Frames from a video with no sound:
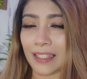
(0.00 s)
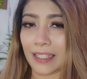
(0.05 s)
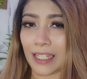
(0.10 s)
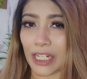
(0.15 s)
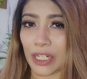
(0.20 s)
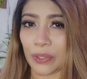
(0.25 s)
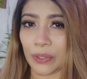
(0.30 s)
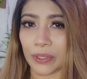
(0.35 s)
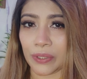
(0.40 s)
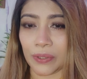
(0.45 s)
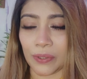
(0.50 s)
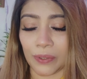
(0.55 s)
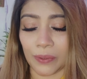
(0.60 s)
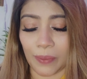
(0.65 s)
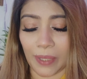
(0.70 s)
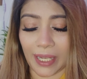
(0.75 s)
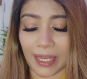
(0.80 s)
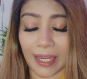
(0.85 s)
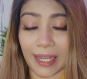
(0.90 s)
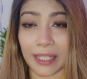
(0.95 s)
তারা হয়তো
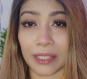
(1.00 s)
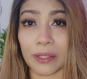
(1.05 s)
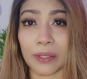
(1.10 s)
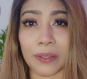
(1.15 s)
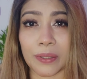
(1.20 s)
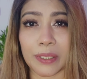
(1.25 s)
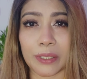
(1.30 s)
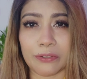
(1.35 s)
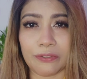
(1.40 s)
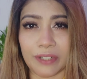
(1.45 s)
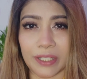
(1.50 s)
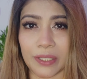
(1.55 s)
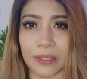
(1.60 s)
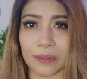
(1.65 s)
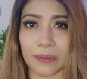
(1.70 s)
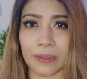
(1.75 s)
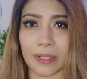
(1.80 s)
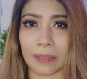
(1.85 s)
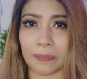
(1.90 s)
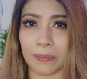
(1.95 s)
এই ধরনের ভিডিও